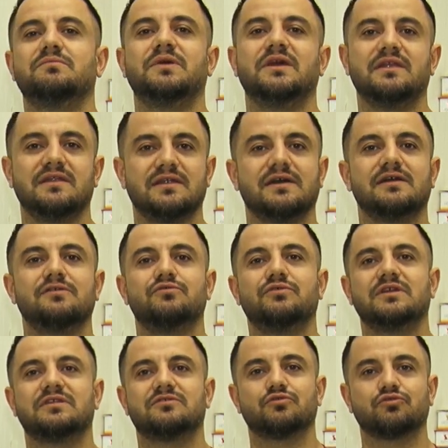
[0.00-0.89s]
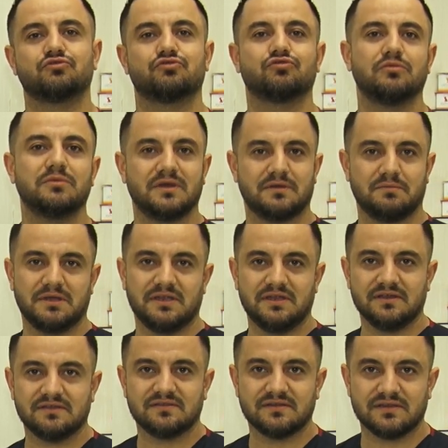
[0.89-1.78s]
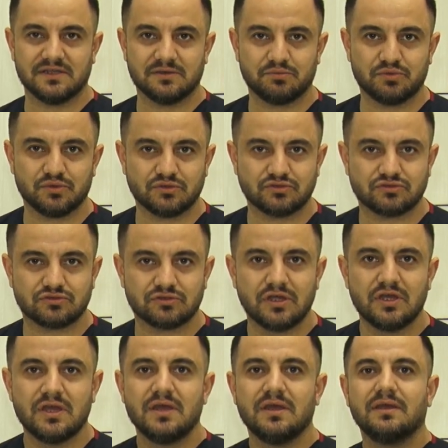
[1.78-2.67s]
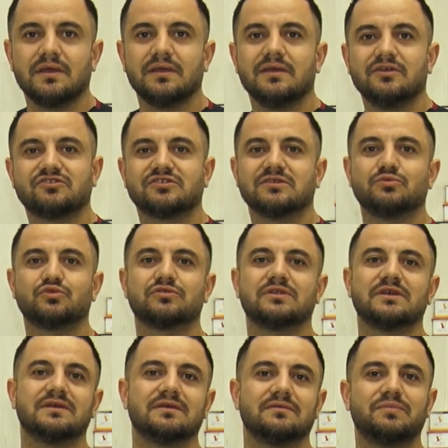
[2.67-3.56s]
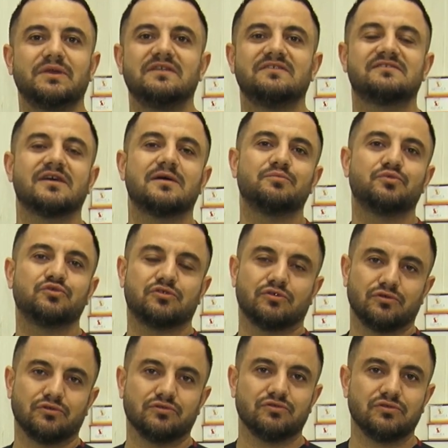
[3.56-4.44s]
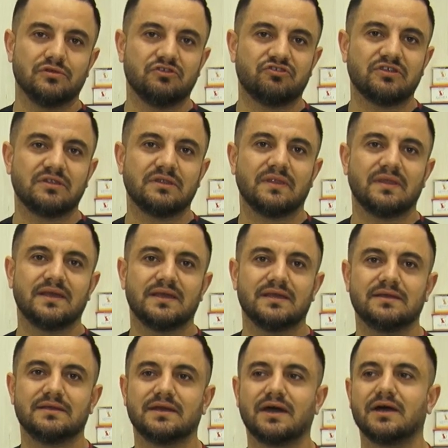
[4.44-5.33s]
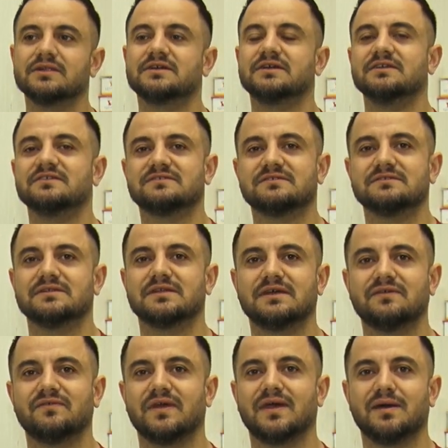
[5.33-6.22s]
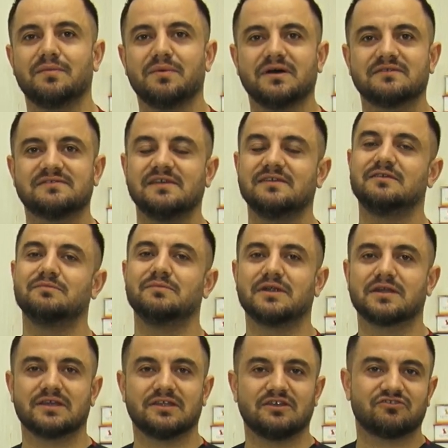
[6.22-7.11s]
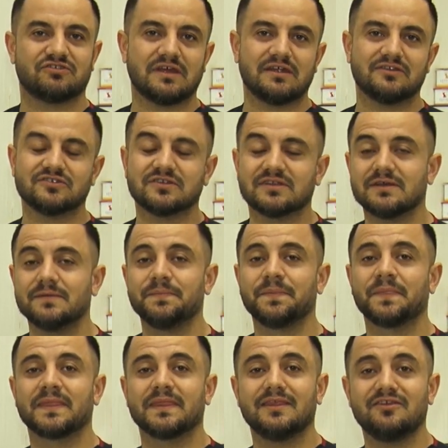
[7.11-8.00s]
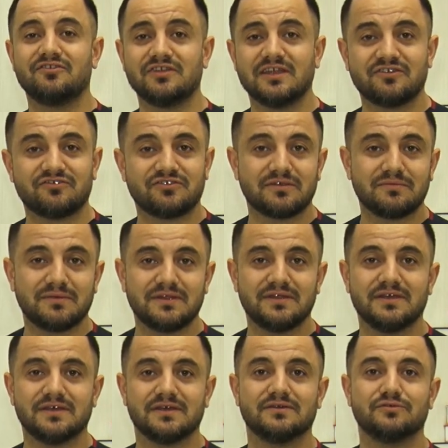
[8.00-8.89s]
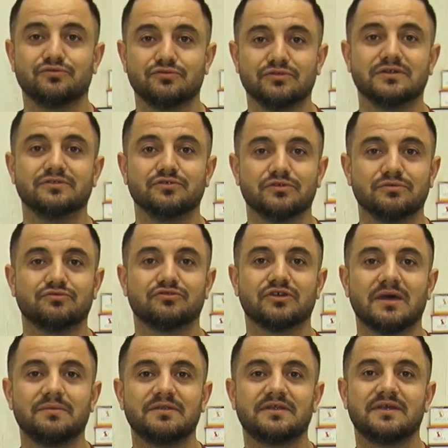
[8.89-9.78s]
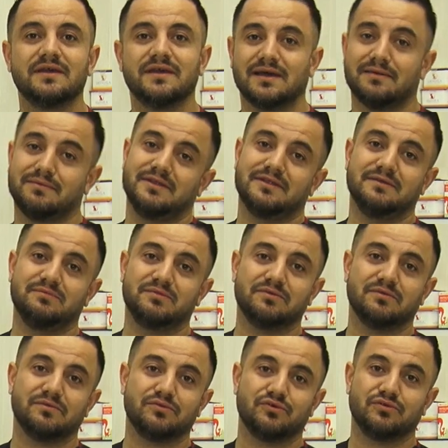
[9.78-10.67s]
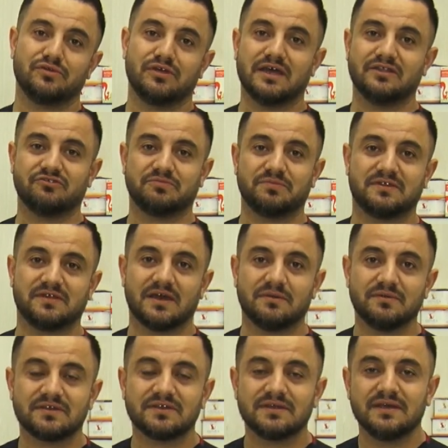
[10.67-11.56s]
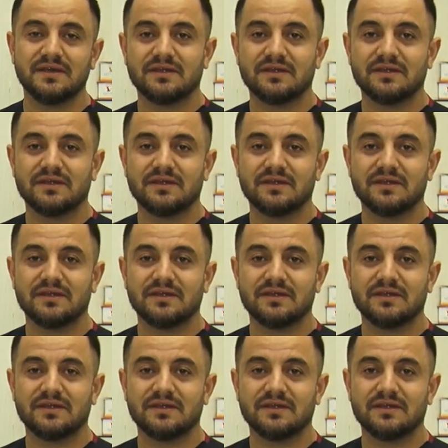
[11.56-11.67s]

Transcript: perineal üretrostomi ameliyatını yapıyoruz. E, işte burada penis ampute olduğu için e, halk arasında veya bazı hekim arkadaşlarca da dişileştirme diye kullanılıyor bu tabir. Ama dediğim gibi bu yanlış bir tabir.